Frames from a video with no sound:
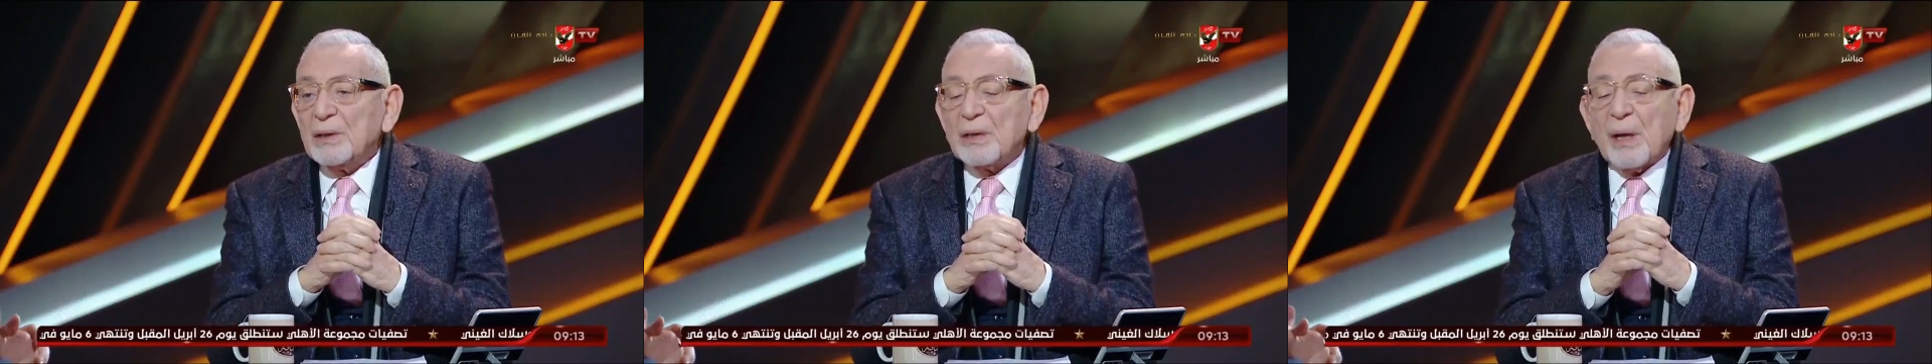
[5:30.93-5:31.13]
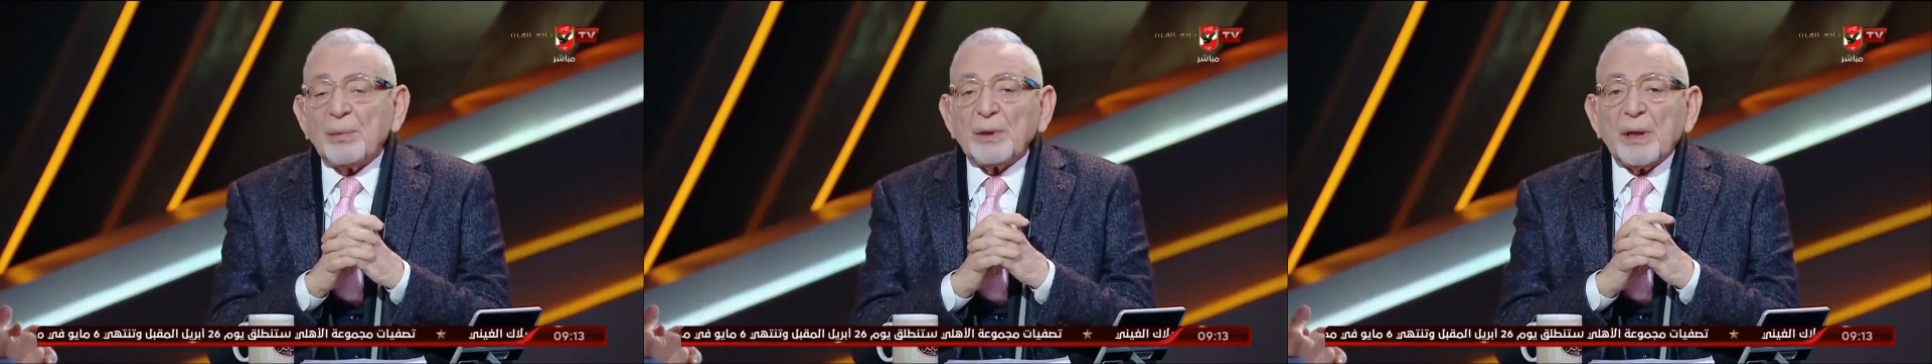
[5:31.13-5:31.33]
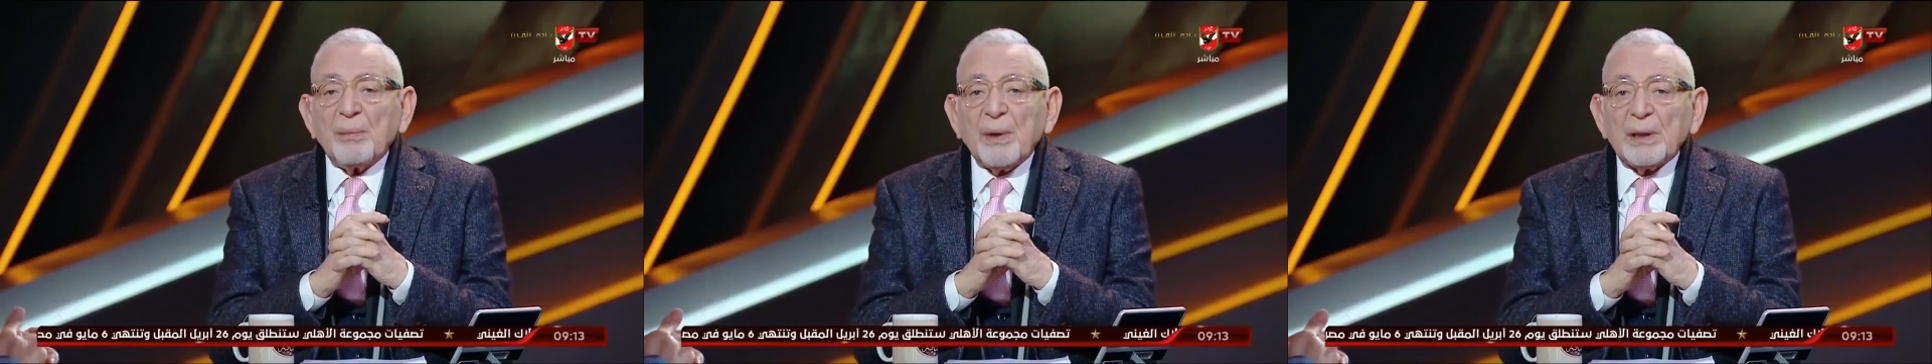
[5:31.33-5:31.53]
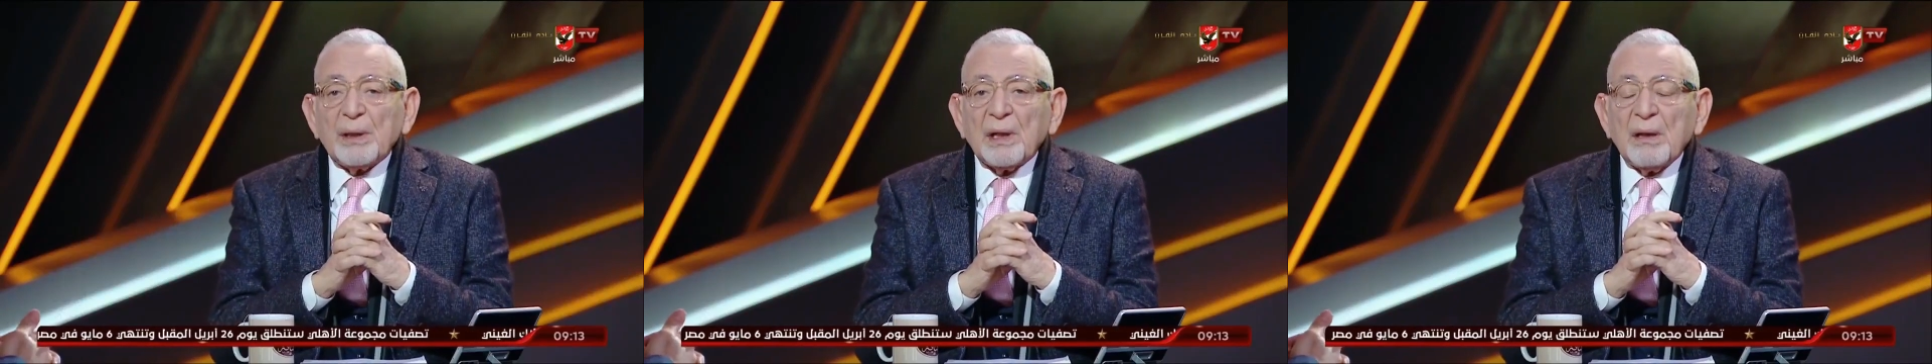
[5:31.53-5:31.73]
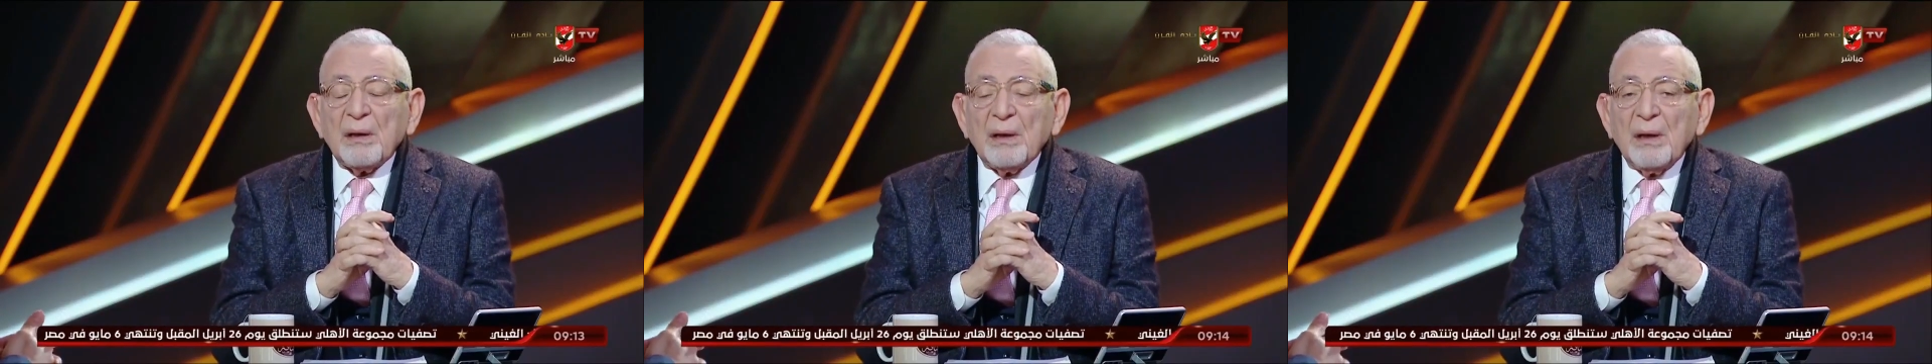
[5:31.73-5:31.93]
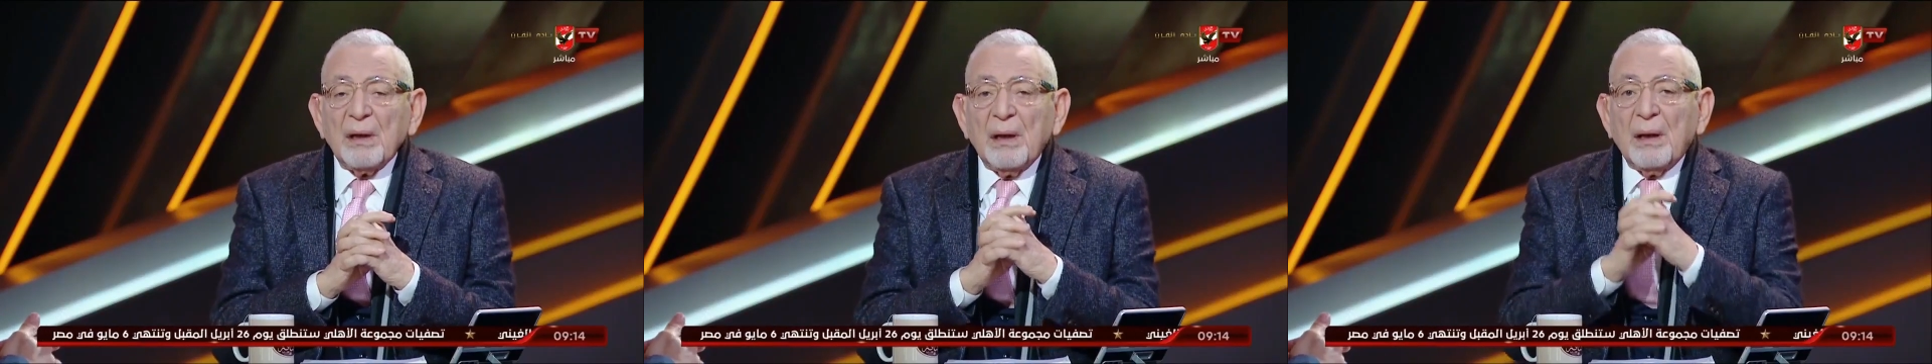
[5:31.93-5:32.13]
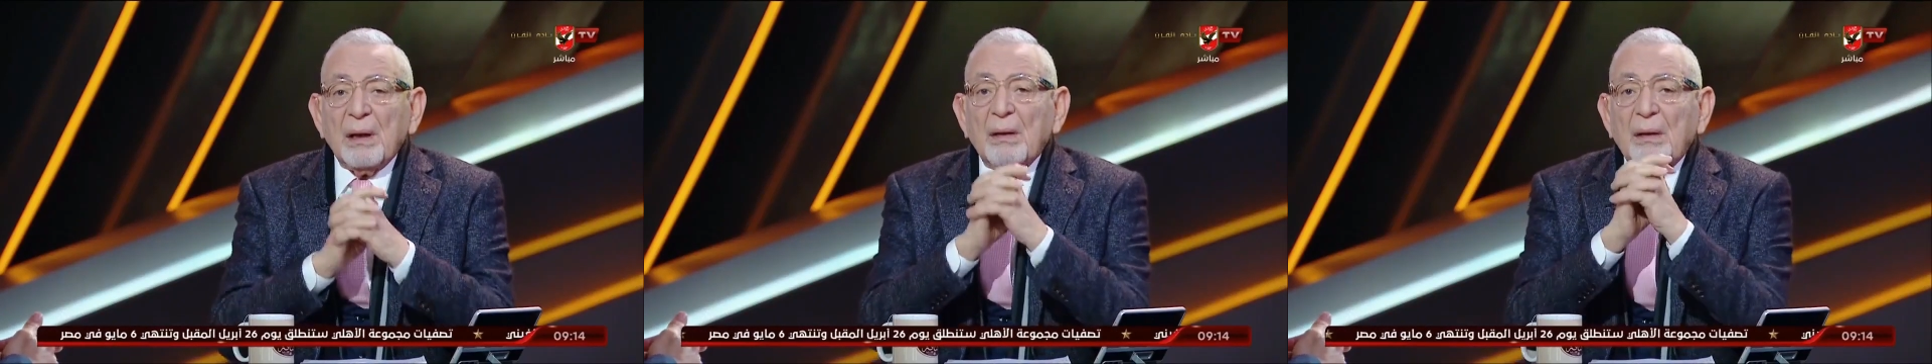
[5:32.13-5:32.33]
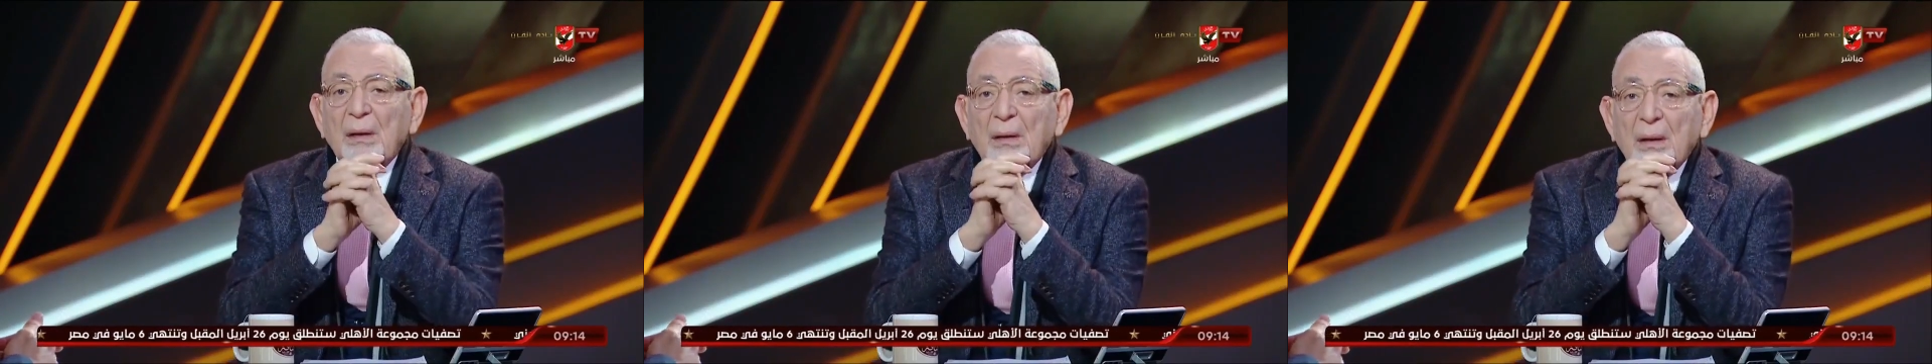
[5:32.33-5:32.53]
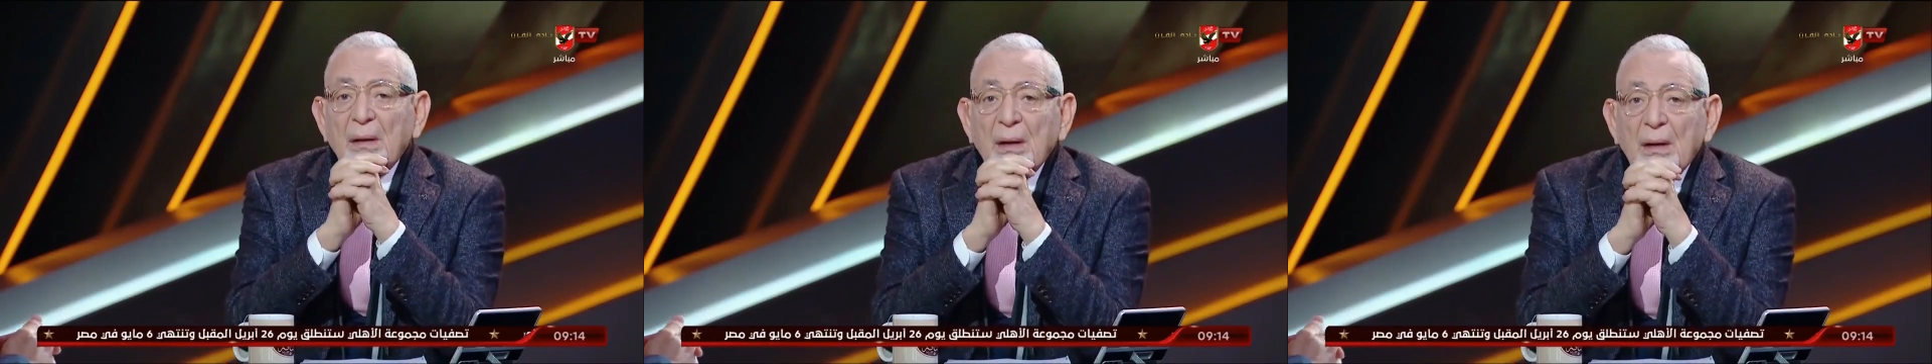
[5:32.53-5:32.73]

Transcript: ثابت البطل آه،